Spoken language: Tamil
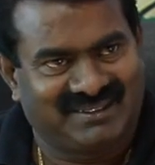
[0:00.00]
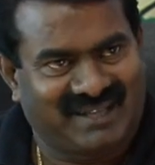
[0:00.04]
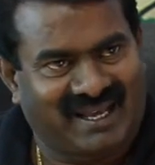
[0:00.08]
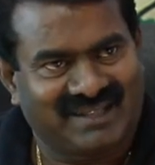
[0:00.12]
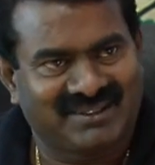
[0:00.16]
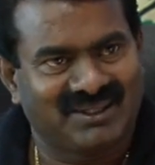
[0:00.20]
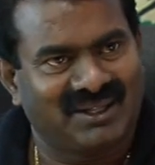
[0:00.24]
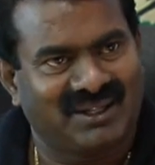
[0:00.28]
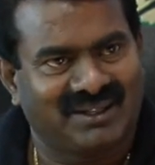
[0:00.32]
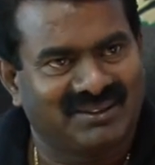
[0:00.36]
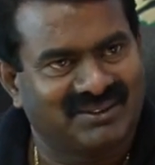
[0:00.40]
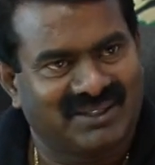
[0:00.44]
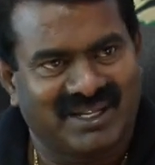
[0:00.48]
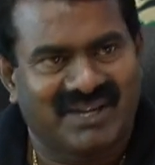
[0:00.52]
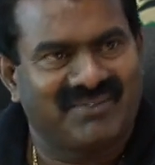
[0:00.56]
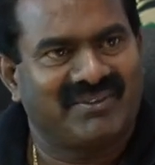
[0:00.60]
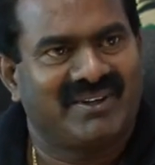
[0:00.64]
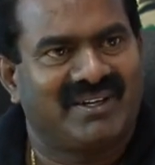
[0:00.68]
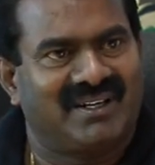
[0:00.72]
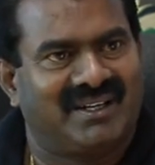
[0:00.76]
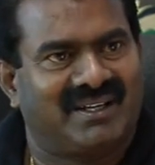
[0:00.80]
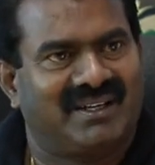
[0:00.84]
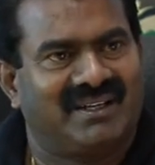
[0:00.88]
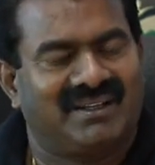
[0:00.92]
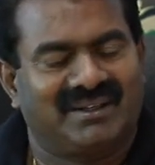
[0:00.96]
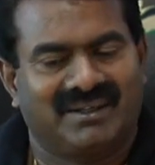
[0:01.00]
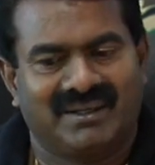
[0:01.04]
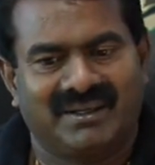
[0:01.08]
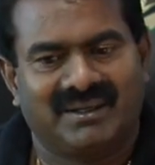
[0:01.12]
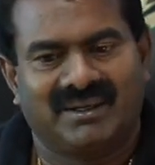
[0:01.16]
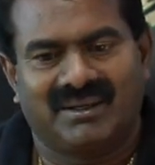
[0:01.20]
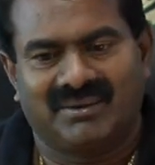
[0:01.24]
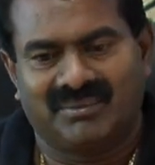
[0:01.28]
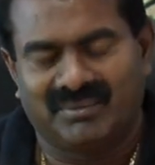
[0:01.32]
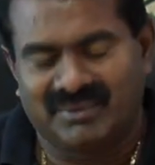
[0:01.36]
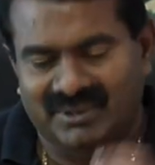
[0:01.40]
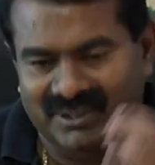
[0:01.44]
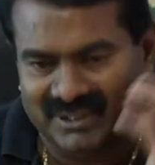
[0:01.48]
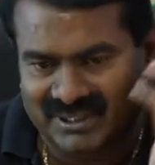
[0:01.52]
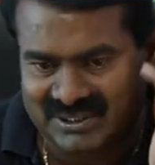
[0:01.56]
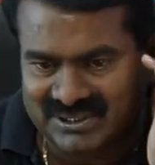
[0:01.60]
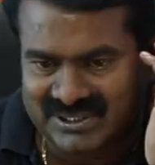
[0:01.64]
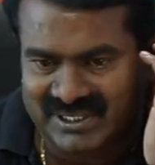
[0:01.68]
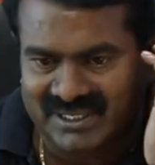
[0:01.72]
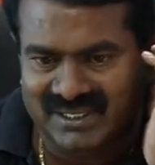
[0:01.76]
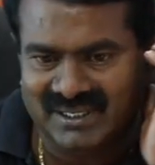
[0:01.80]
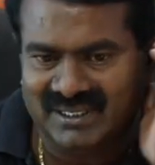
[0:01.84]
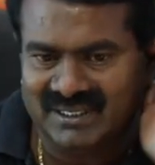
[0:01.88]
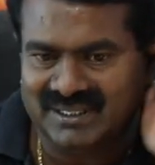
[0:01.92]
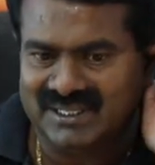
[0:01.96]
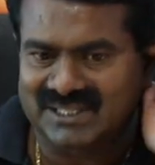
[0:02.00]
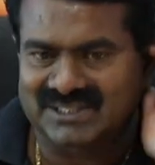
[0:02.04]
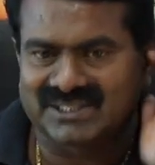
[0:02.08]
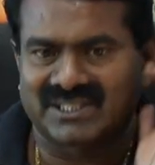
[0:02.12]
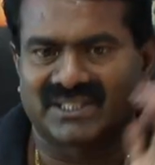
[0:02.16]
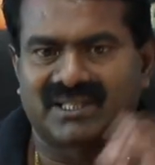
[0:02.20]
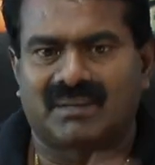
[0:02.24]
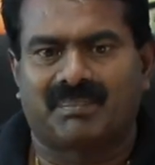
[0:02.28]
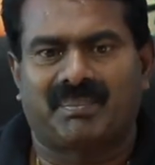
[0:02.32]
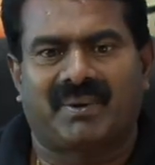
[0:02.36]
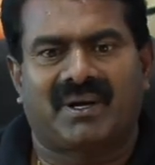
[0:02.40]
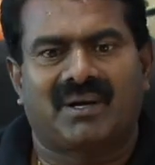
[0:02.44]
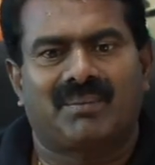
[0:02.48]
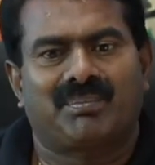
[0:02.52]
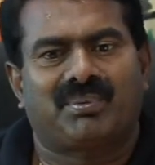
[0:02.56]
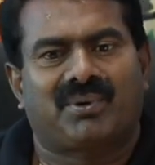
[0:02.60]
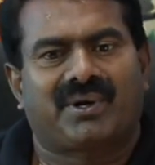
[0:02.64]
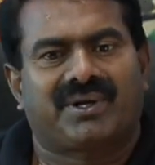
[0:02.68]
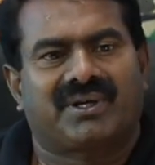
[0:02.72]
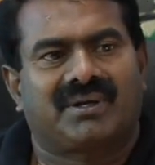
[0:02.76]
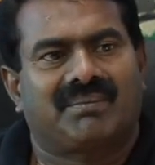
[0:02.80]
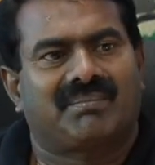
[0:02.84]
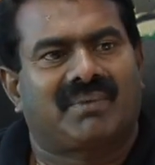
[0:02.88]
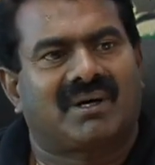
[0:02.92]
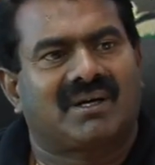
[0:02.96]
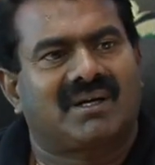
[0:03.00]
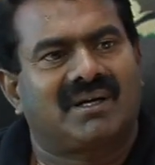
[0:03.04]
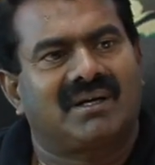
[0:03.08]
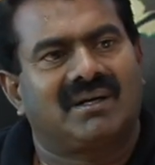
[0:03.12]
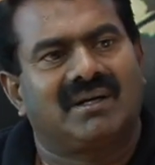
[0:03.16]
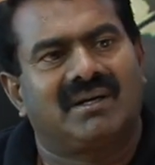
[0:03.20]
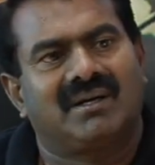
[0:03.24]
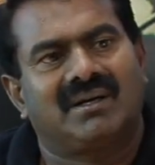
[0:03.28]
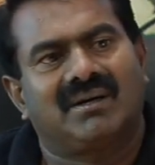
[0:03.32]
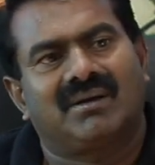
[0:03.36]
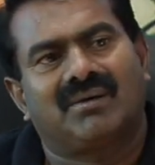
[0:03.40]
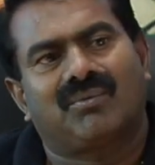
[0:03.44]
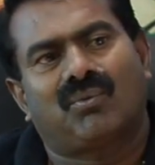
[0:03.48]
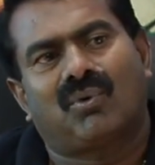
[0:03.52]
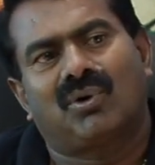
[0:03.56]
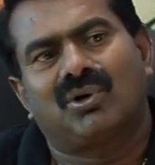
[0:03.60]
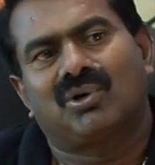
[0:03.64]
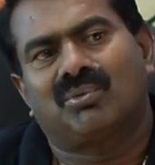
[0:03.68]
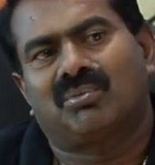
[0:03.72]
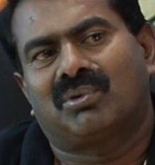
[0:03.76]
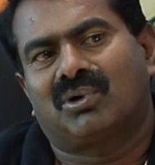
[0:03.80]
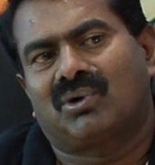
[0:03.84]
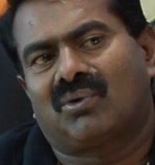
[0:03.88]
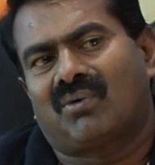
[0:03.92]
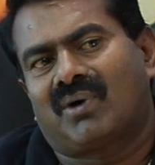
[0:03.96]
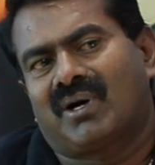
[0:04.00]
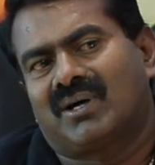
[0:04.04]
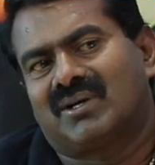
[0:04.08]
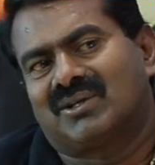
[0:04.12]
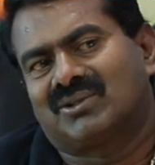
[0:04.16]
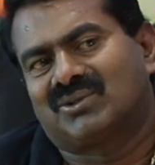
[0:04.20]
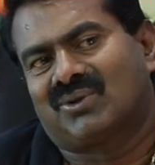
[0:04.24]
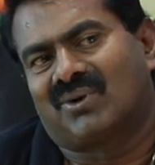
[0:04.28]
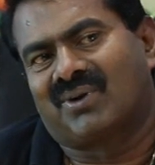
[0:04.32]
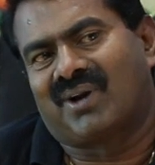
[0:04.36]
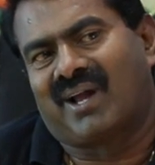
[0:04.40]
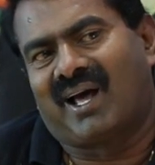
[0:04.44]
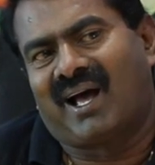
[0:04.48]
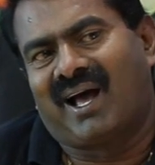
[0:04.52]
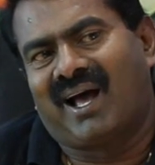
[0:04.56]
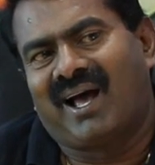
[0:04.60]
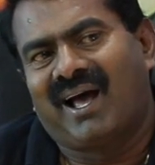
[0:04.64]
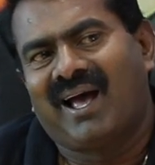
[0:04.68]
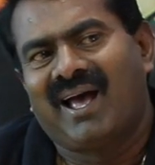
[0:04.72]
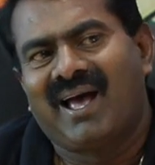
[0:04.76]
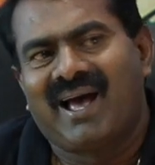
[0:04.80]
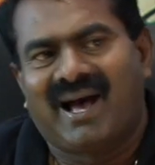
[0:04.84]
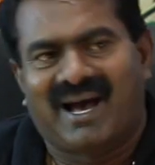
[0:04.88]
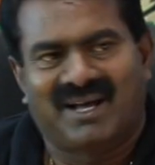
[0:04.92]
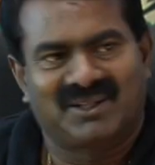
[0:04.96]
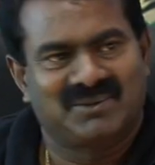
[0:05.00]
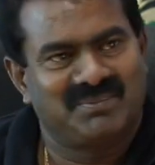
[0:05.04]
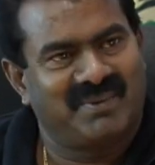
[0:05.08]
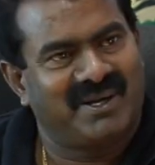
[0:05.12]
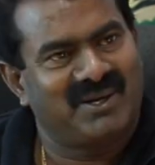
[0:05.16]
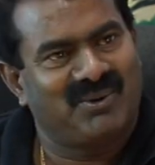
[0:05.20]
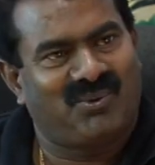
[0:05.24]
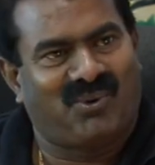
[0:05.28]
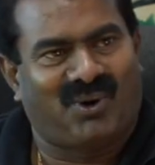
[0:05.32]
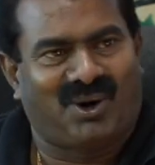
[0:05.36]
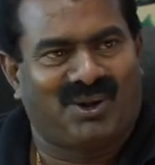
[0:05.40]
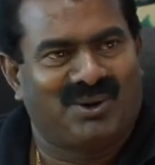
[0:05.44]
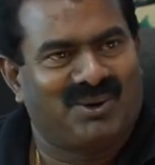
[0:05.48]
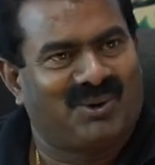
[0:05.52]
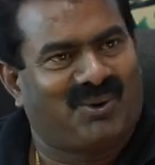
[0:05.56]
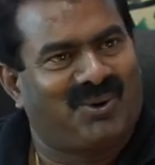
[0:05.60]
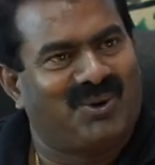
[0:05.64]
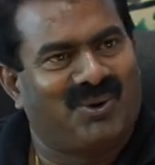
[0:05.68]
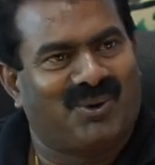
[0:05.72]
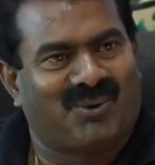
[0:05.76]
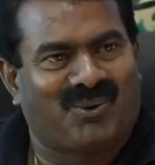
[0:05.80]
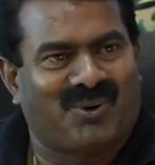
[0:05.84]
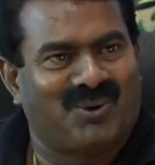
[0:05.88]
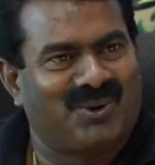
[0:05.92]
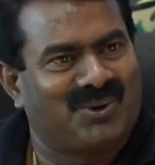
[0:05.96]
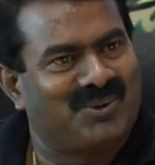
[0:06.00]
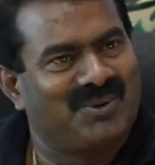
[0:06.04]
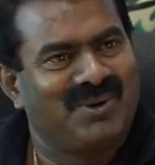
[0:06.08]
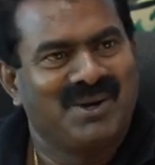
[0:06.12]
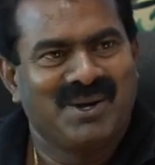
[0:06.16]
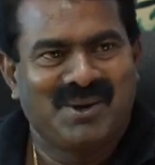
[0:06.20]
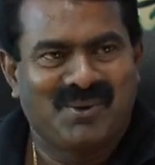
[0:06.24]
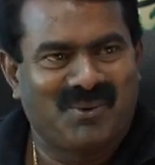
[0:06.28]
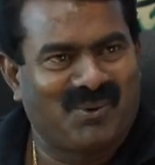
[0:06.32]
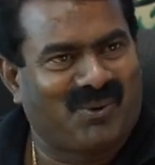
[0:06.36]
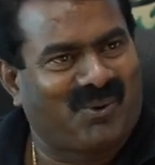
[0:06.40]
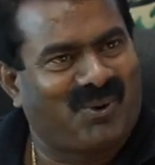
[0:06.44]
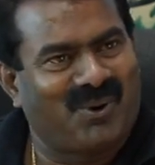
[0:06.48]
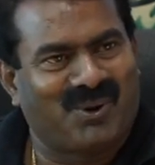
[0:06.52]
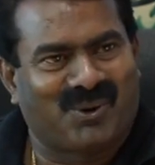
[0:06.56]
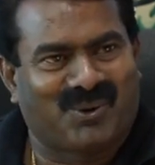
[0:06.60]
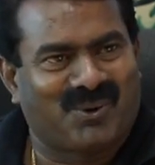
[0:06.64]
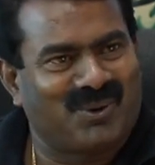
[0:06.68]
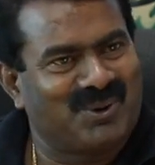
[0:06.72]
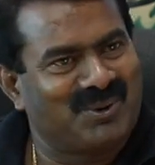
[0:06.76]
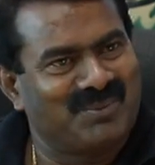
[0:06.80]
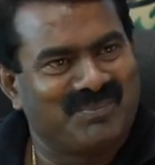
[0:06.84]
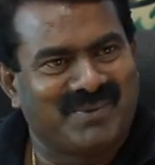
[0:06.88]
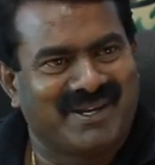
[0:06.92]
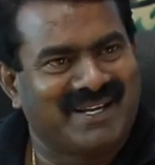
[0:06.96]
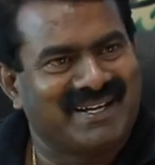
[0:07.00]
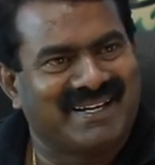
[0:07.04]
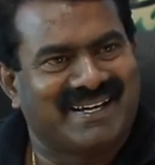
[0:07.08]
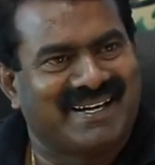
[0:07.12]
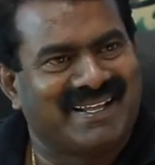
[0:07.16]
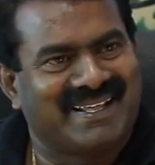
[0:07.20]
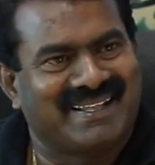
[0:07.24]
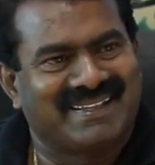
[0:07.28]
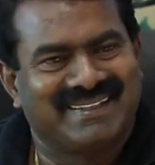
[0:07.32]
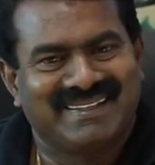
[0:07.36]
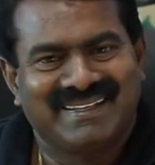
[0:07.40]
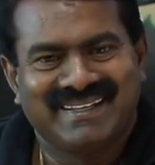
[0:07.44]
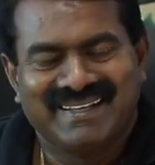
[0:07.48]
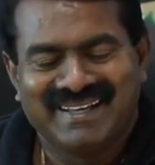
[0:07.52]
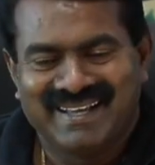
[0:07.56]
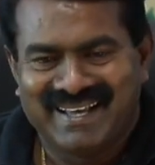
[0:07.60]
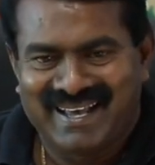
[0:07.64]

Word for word: அது அது தேவையில்லை நீங்கள் நீங்கள் ஜெயலலிதா செய்த பரப்புரைக்கு மக்கள் ஓட்டு போட்டுருவாங்கன்னு சொன்னால் அது மாதிரி உழவு கொடு கொடுமையே கிடையாது